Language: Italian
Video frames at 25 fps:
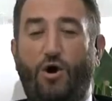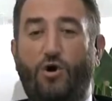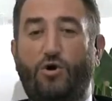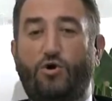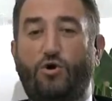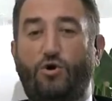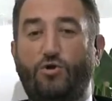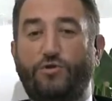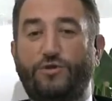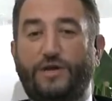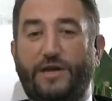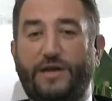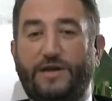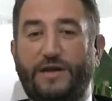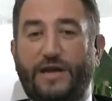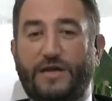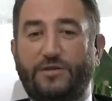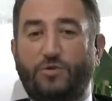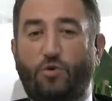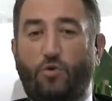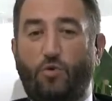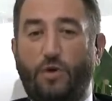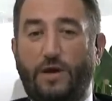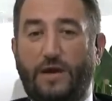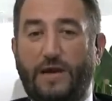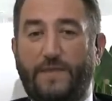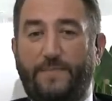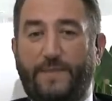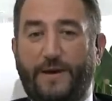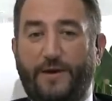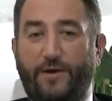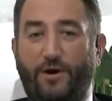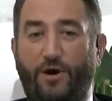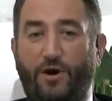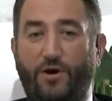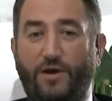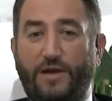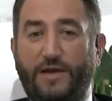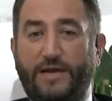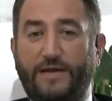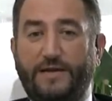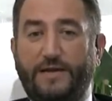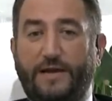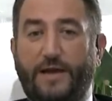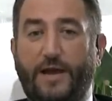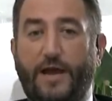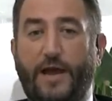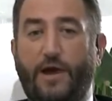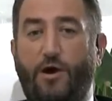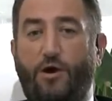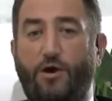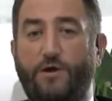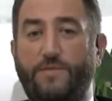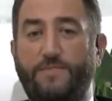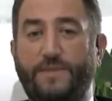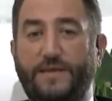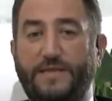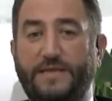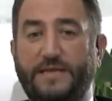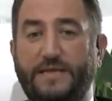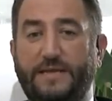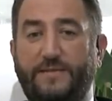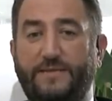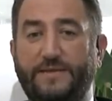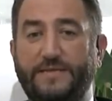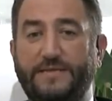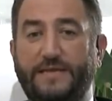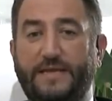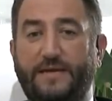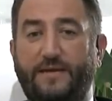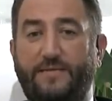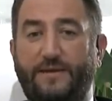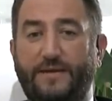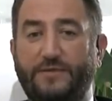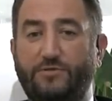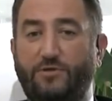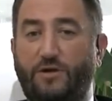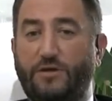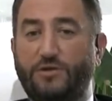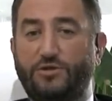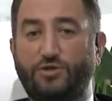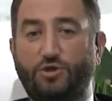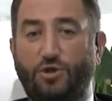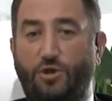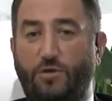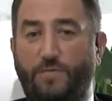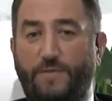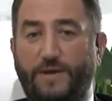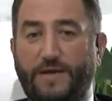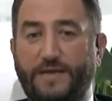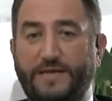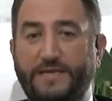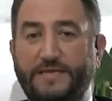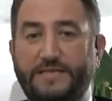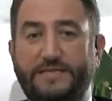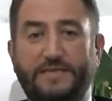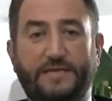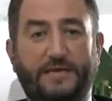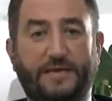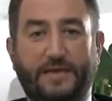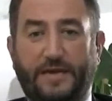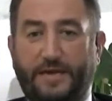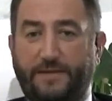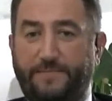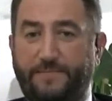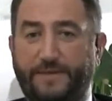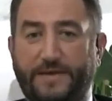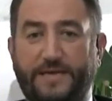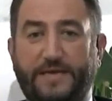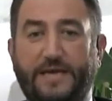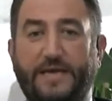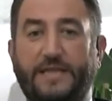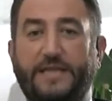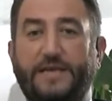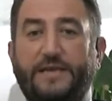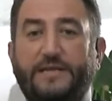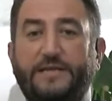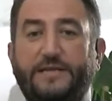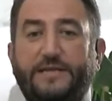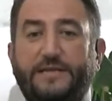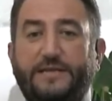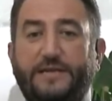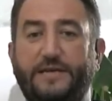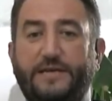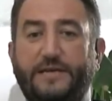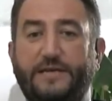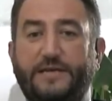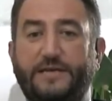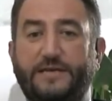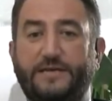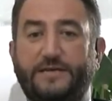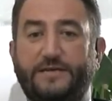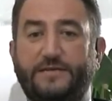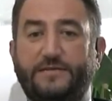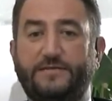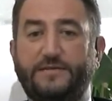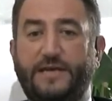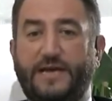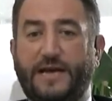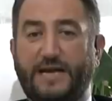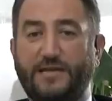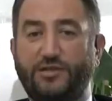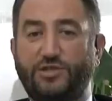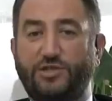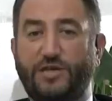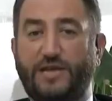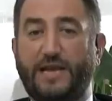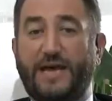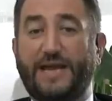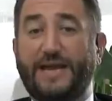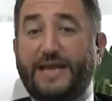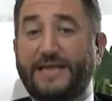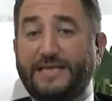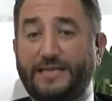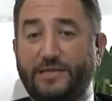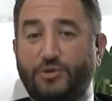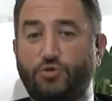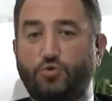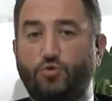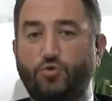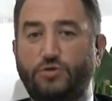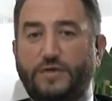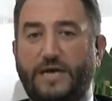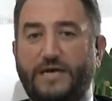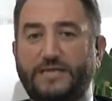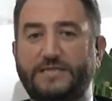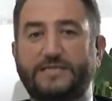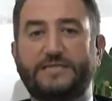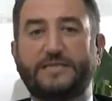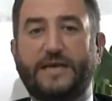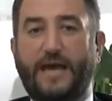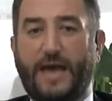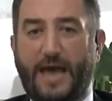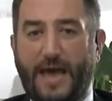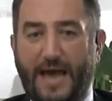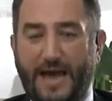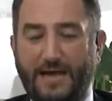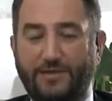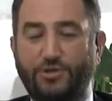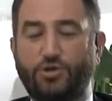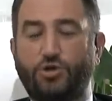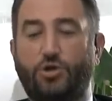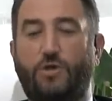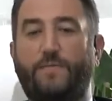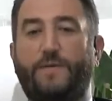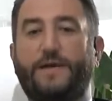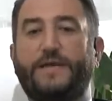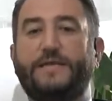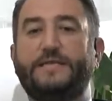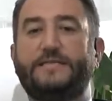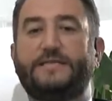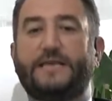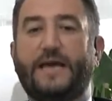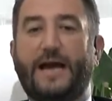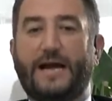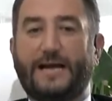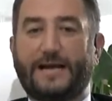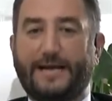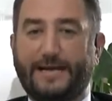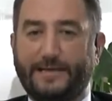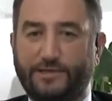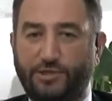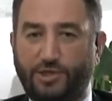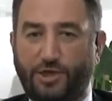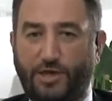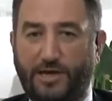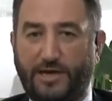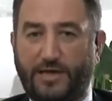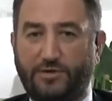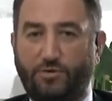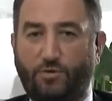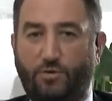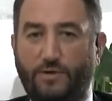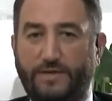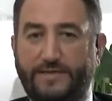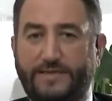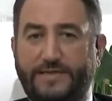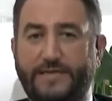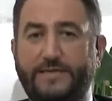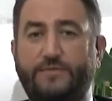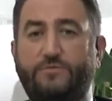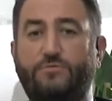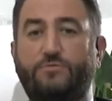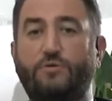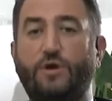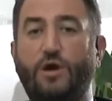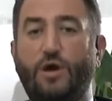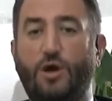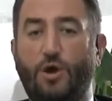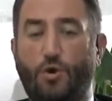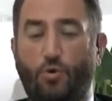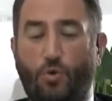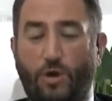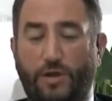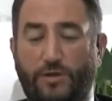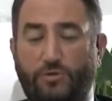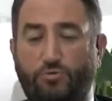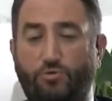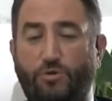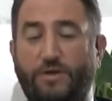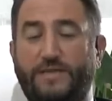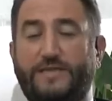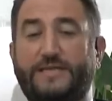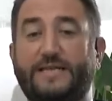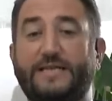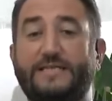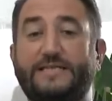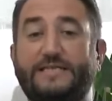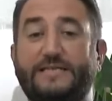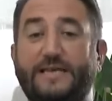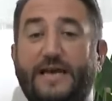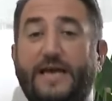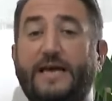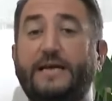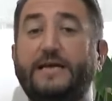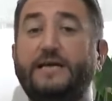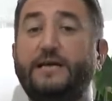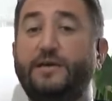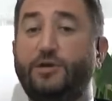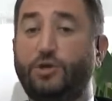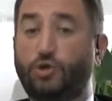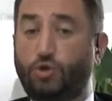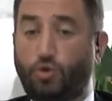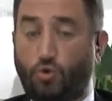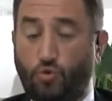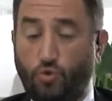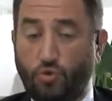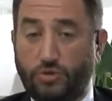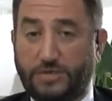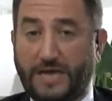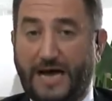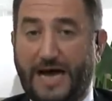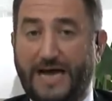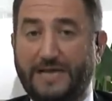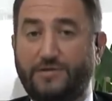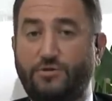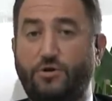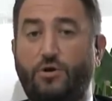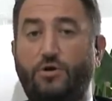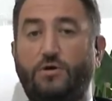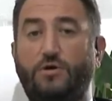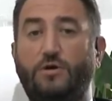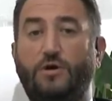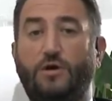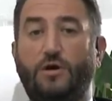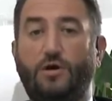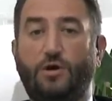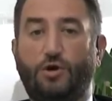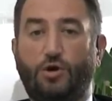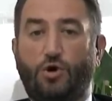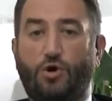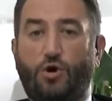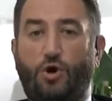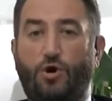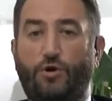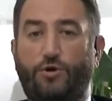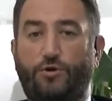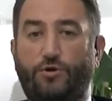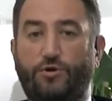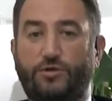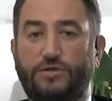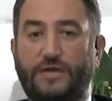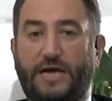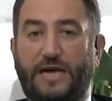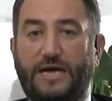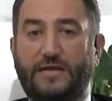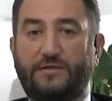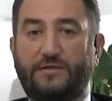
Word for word: ho condannato quelle parole e ho immediatamente chiamato Angelo Parisi per chiedergli di, di cancellare e di scusarsi e Angelo Parisi ha cancellato quel titolo ma come gli è venuto in mente però di scrivere, di minacciare